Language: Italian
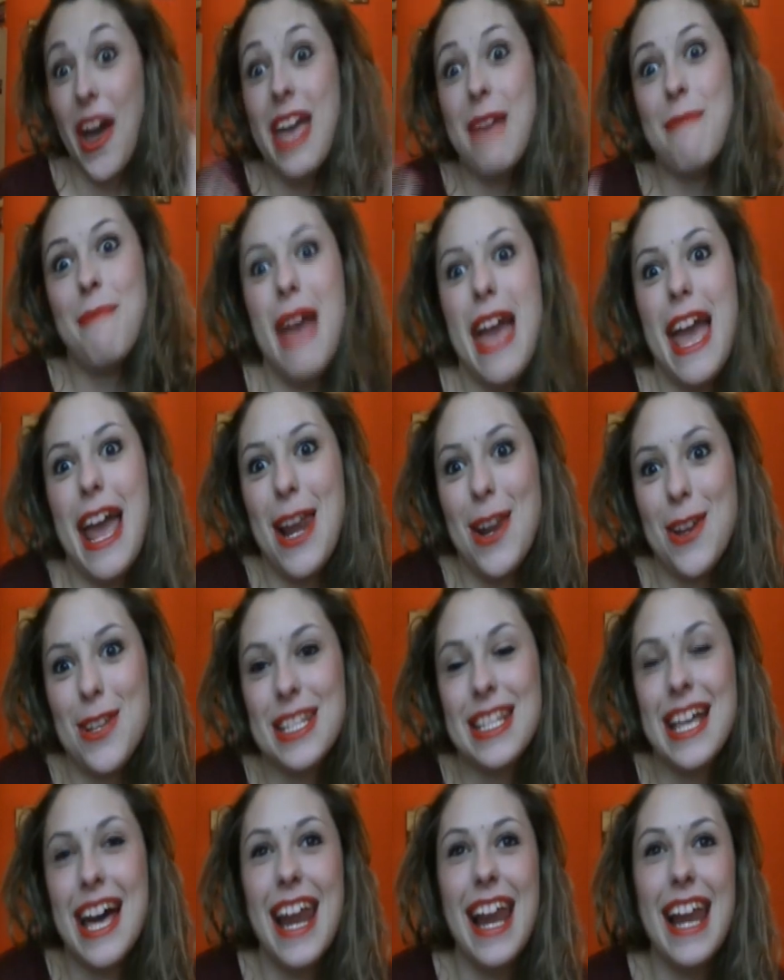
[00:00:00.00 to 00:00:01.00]
è bello
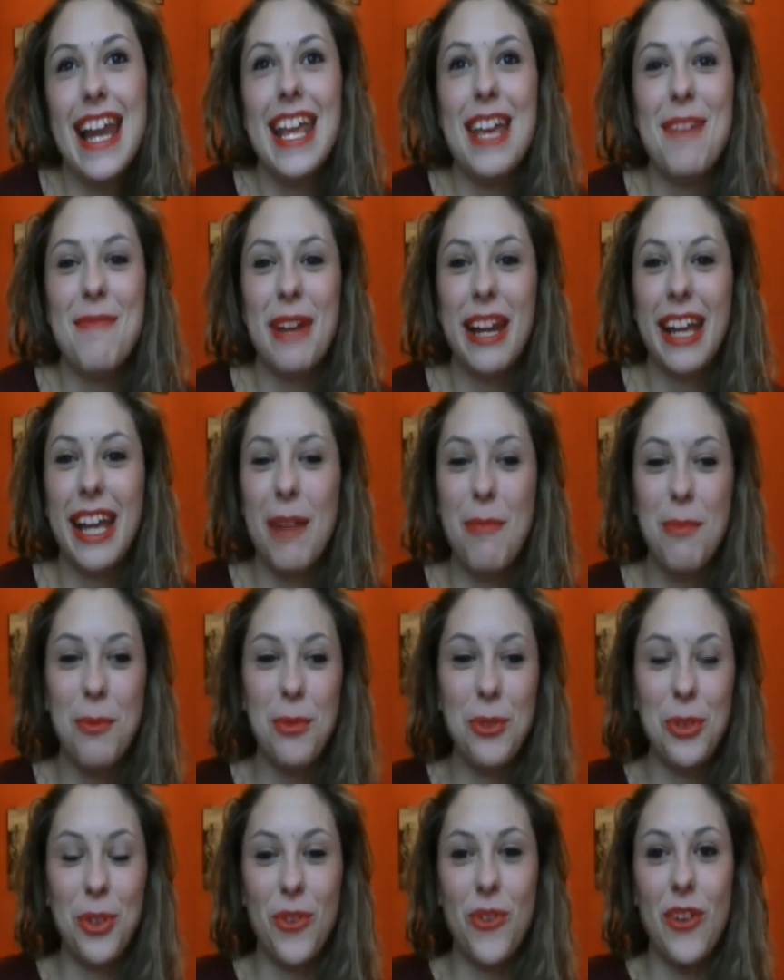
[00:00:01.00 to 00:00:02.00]
stare lì perché
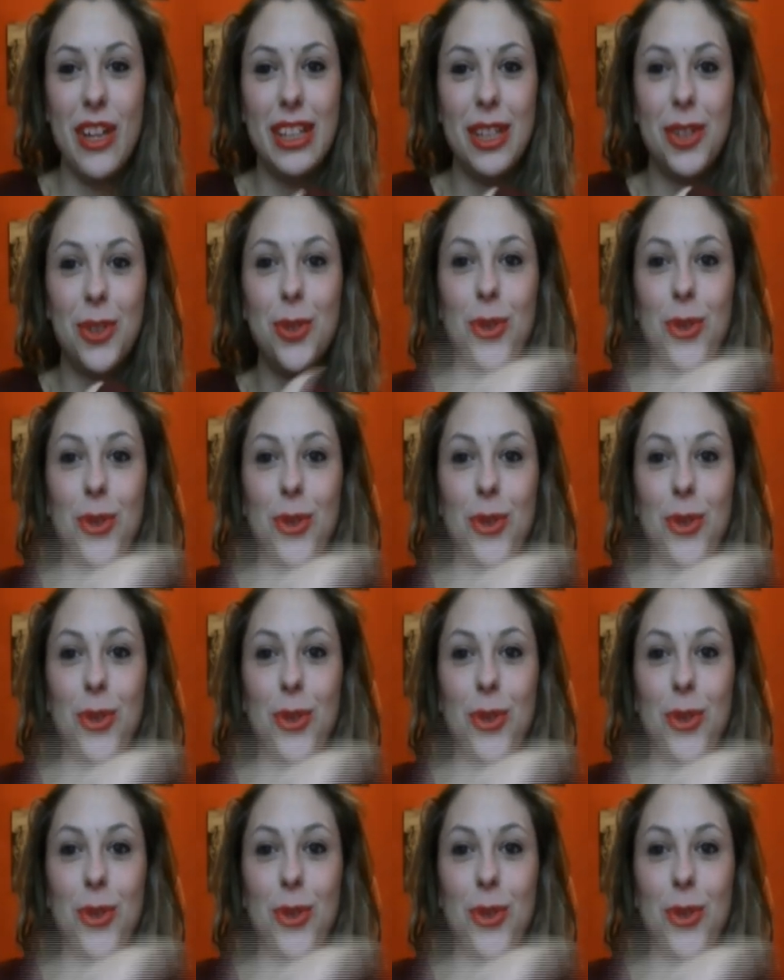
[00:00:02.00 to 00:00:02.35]
appunto vedi